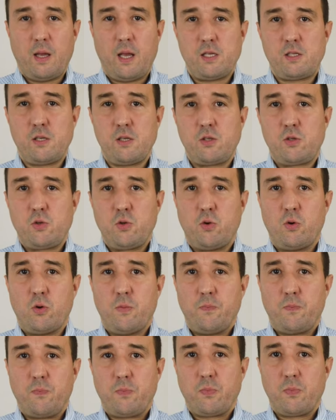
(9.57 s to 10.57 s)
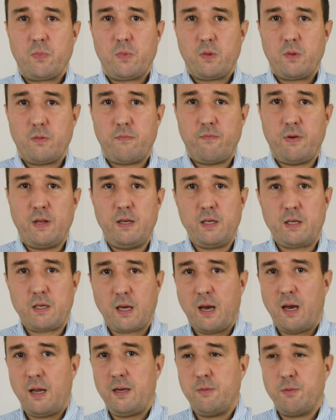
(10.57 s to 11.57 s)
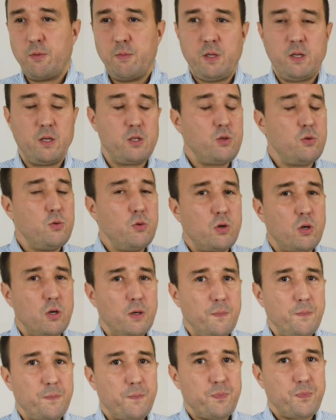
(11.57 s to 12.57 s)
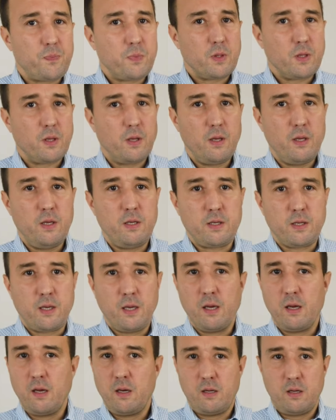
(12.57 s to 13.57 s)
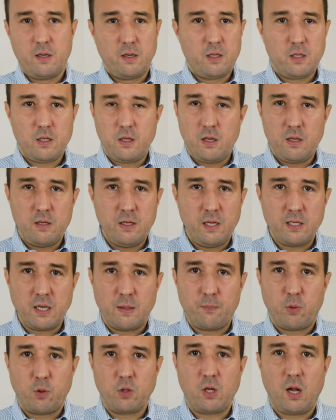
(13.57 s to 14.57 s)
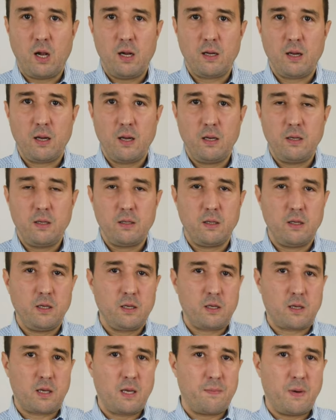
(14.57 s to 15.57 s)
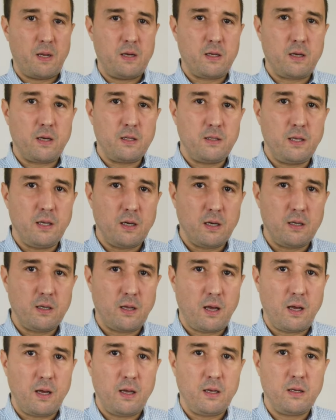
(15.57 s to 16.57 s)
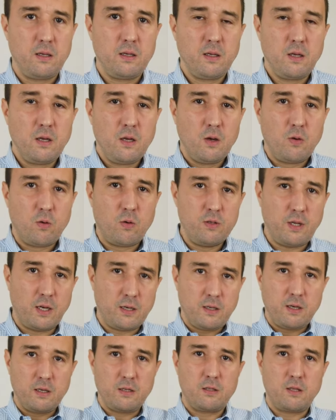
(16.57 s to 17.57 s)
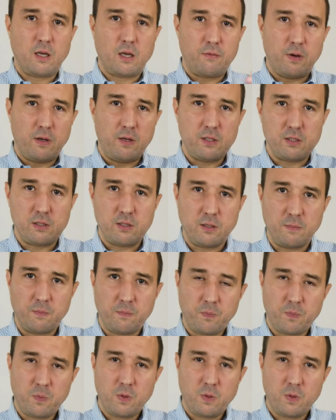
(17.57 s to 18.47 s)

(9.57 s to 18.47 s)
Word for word: Es ist so, wenn ich eine Immobilie suche, ich gehe in irgendein Portal rein, ich gebe meine Kriterien ein und dann kriege ich eine Trefferliste.